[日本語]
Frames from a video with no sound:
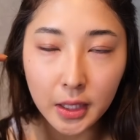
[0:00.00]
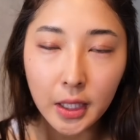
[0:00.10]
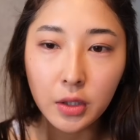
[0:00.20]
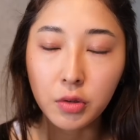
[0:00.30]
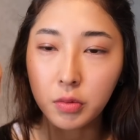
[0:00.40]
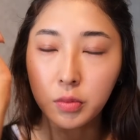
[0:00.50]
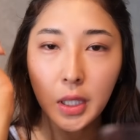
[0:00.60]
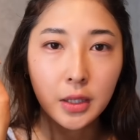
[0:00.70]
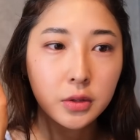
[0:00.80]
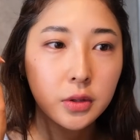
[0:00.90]
げ結構
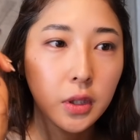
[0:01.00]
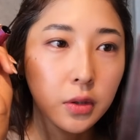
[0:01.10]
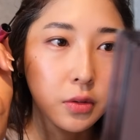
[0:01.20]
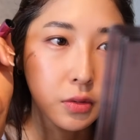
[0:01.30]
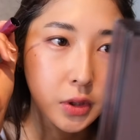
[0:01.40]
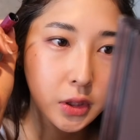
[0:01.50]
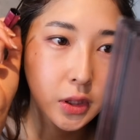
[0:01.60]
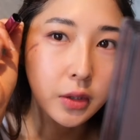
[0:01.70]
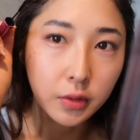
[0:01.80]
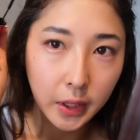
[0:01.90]
あるっていうのを知っ
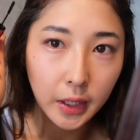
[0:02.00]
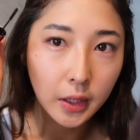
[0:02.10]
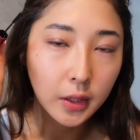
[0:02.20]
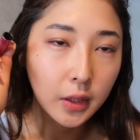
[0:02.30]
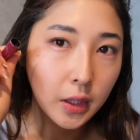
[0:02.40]
たので